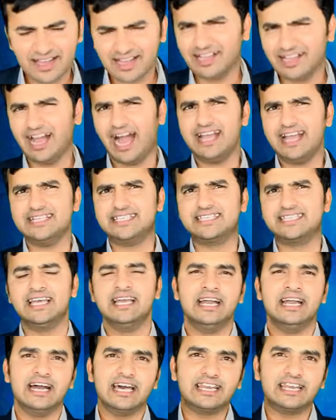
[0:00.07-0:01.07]
గైస్
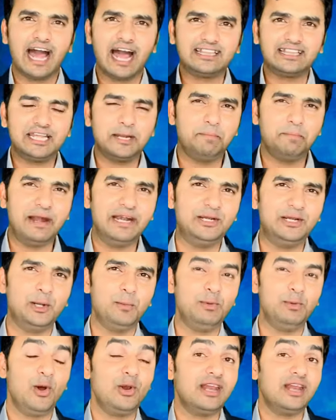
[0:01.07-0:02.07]
రాత్రి
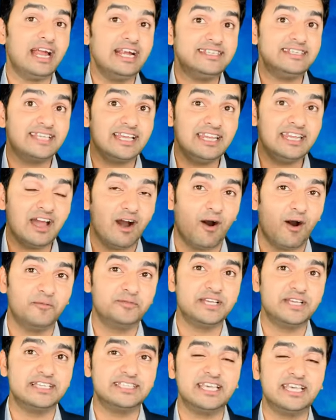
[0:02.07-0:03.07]
బెడ్రూమ్లో లైట్స్ అన్ని ఆఫ్
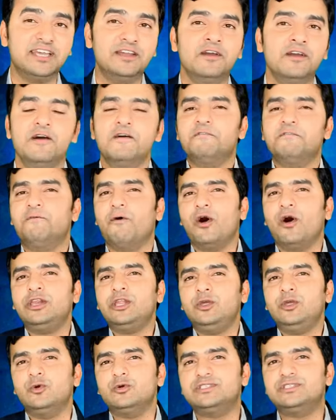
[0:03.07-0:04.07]
చేసి ఫోన్ని
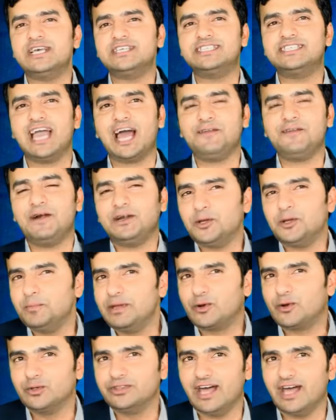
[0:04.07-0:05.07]
యూజ్ చేసే అలవాటు
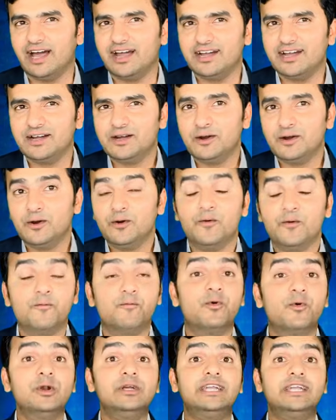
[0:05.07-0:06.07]
మీకుందా
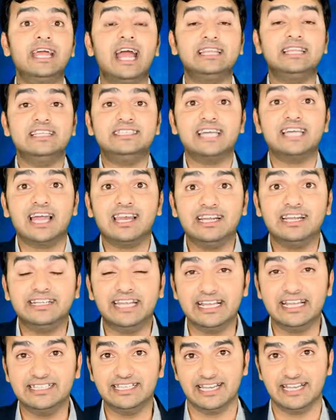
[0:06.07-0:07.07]
ఉంటే అది చాలా
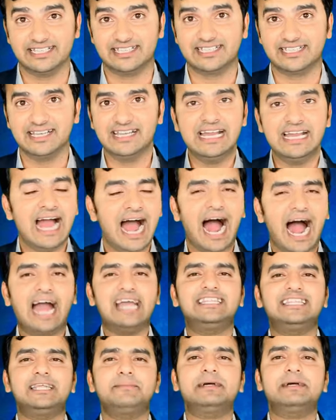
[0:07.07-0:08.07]
డేంజరస్
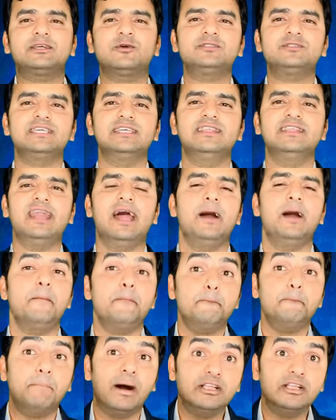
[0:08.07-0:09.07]
హైదరాబాద్కు చెందిన
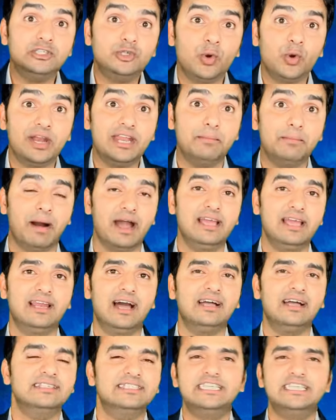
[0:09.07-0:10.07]
మంజు అనే మహిళ
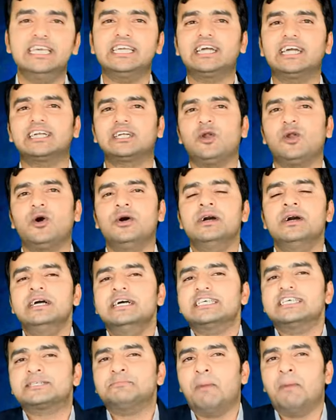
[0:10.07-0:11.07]
చీకట్లో
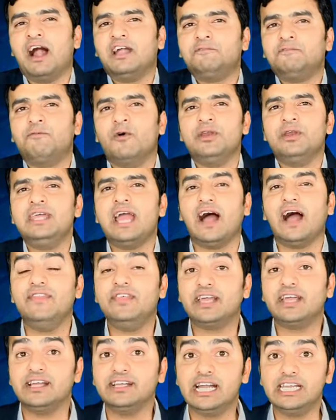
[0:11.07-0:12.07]
స్మార్ట్ ఫోన్ని
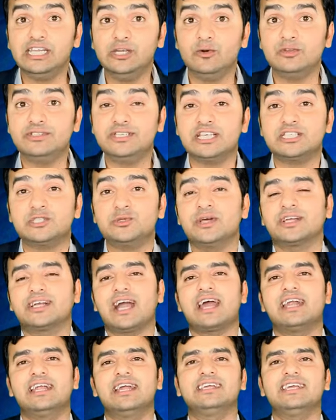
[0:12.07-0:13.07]
అధికంగా యూజ్ చేస్తున్న
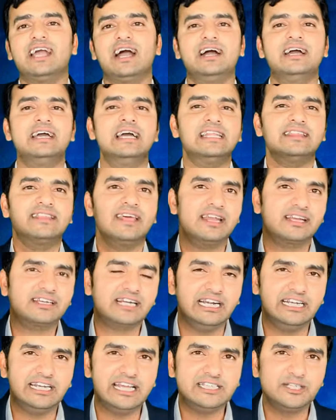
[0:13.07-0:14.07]
కారణంగా తన
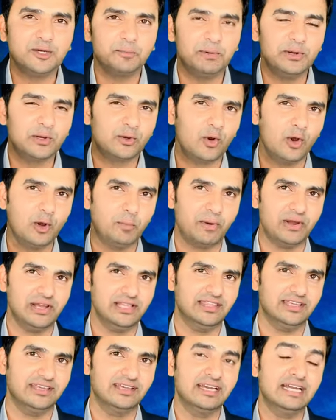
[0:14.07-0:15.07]
కంటి చూపును కోల్పోయింది